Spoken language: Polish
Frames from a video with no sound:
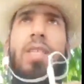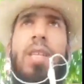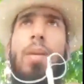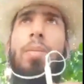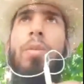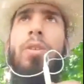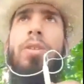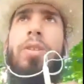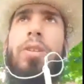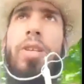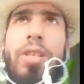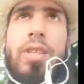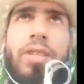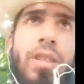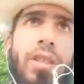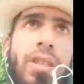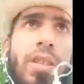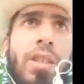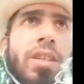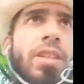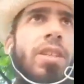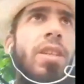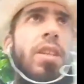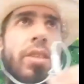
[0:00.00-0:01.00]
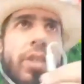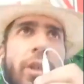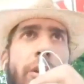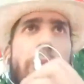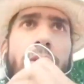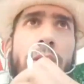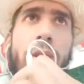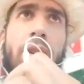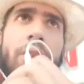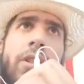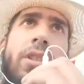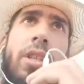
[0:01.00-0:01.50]
bo to jest jednak nasz
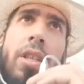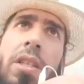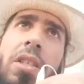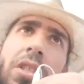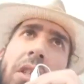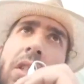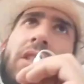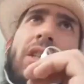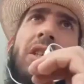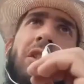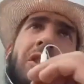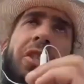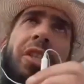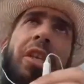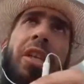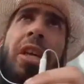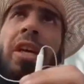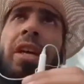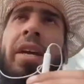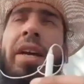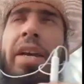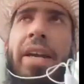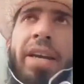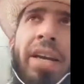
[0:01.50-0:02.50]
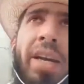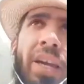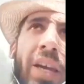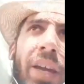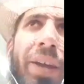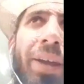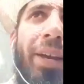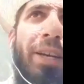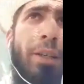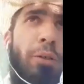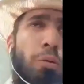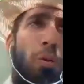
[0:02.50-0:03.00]
autorytet i nasz
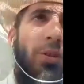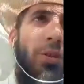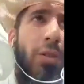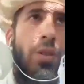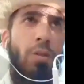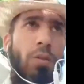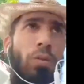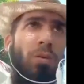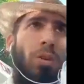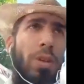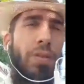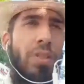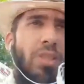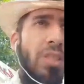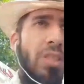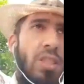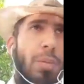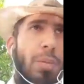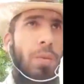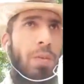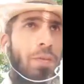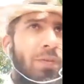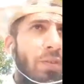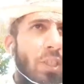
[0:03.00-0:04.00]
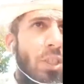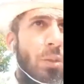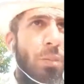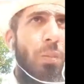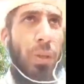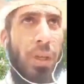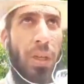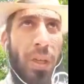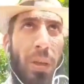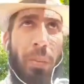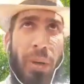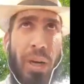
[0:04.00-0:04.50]
e, głos, który wszyscy
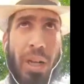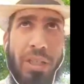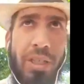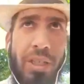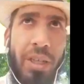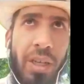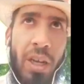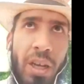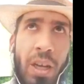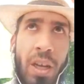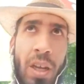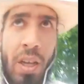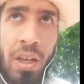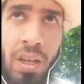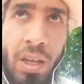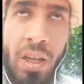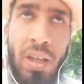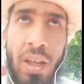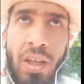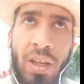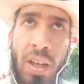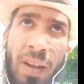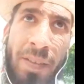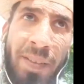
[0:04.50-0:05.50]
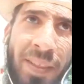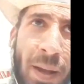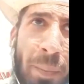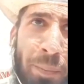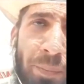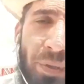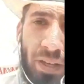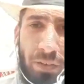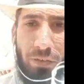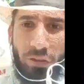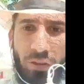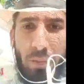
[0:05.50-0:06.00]
powinniśmy brać na
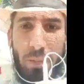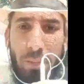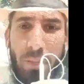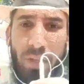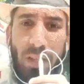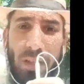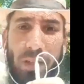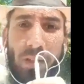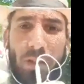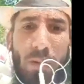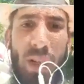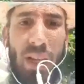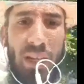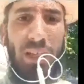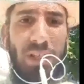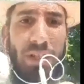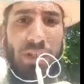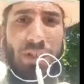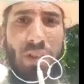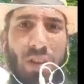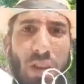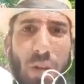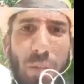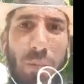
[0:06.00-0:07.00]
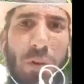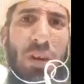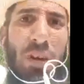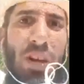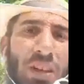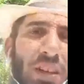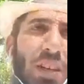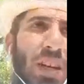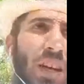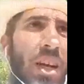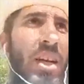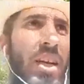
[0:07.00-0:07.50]
pierwszym miejscu dla każdego
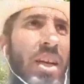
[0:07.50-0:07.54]
Polaka.